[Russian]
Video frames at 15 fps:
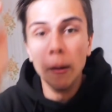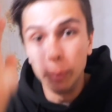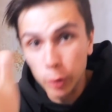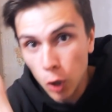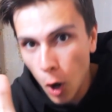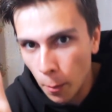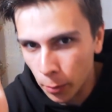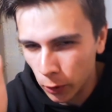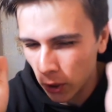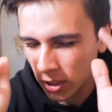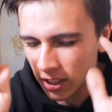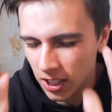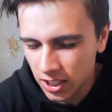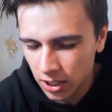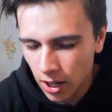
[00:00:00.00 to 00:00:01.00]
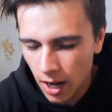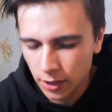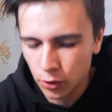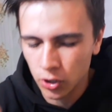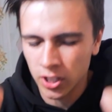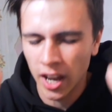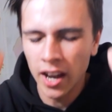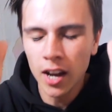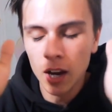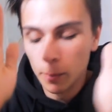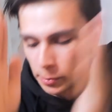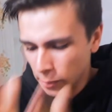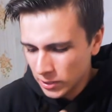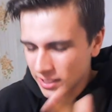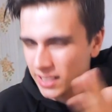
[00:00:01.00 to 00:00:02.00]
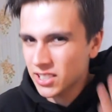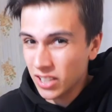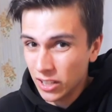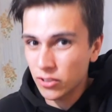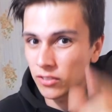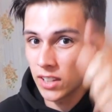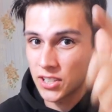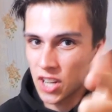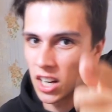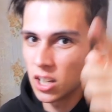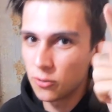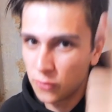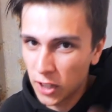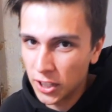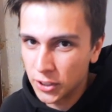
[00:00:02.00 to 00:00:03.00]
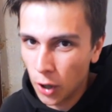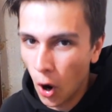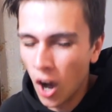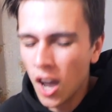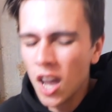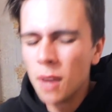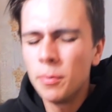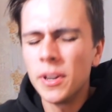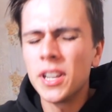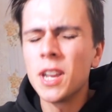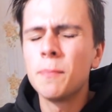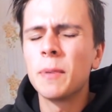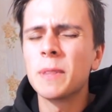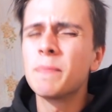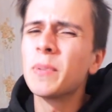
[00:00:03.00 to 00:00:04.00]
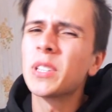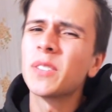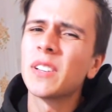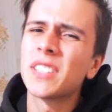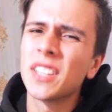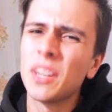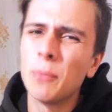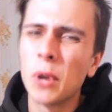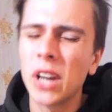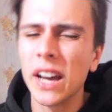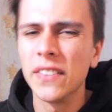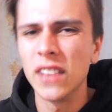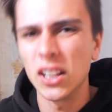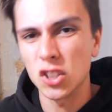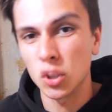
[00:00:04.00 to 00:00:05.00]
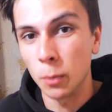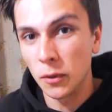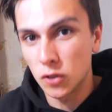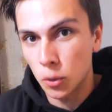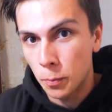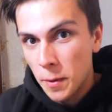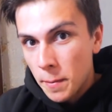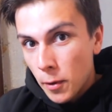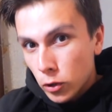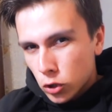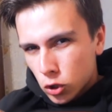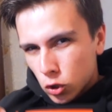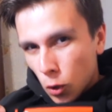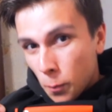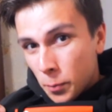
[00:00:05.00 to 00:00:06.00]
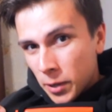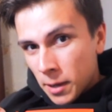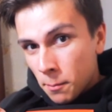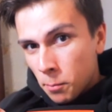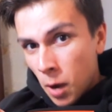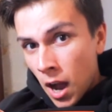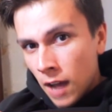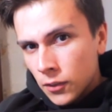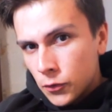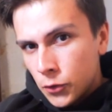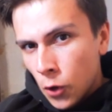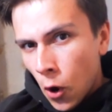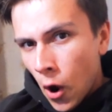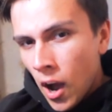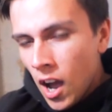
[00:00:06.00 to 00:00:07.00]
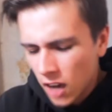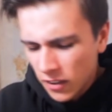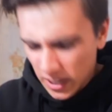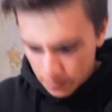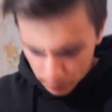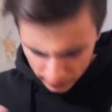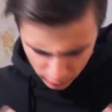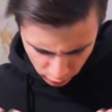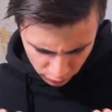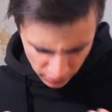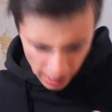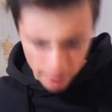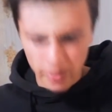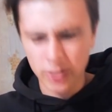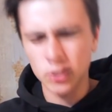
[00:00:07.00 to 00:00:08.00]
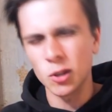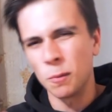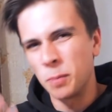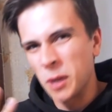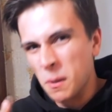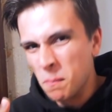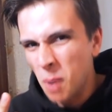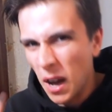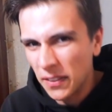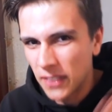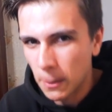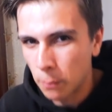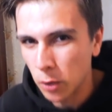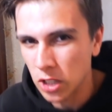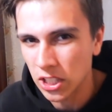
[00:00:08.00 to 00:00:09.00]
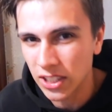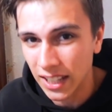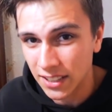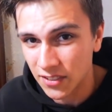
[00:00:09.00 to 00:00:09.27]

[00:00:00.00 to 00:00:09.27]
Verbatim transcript: бро, просто сразу же, просто сразу в начале видео бери подписывайся на мой канал, чтобы вступить в мою Суприм Банду. Ведь придет время и Суприм Банда будет над